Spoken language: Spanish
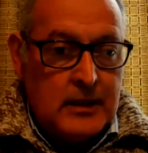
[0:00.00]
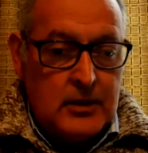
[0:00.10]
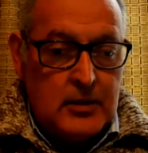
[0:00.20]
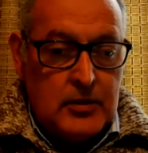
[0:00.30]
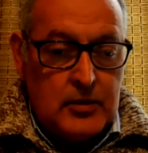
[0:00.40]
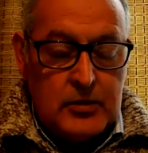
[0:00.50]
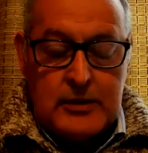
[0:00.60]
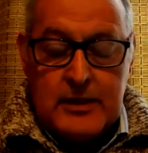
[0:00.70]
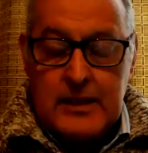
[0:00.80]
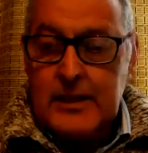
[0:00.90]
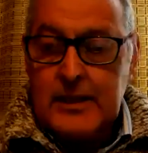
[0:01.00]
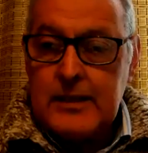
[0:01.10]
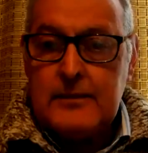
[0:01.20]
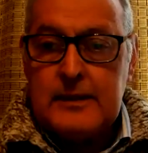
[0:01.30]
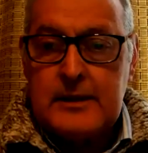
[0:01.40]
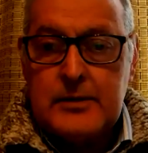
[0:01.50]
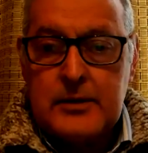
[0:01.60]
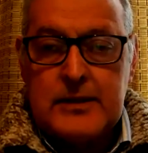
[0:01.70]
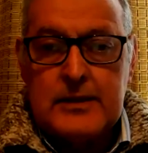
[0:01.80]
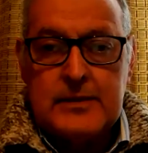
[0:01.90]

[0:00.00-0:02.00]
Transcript: y nos dio tres grandes bendiciones.